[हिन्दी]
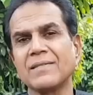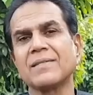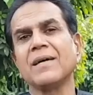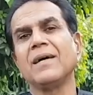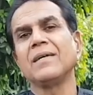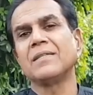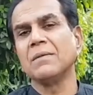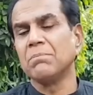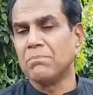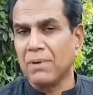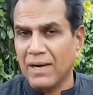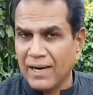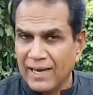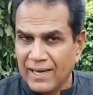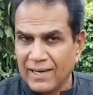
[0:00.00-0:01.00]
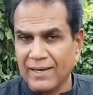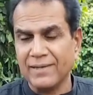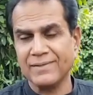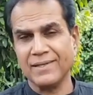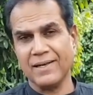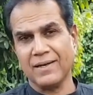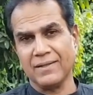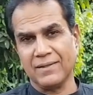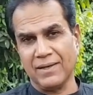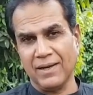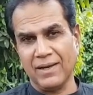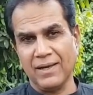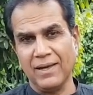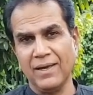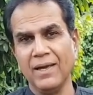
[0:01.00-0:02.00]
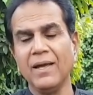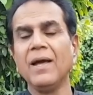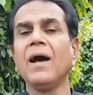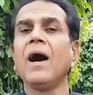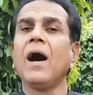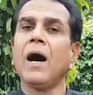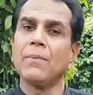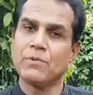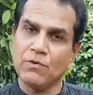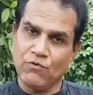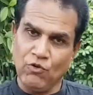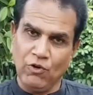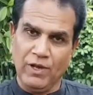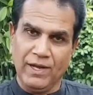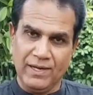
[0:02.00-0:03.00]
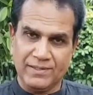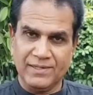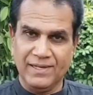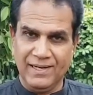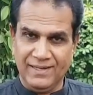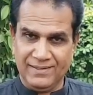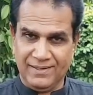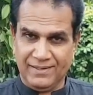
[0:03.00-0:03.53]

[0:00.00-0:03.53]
के साथ बग़ैर किसी ख़तरे के आप ये फोलिक एसिड ले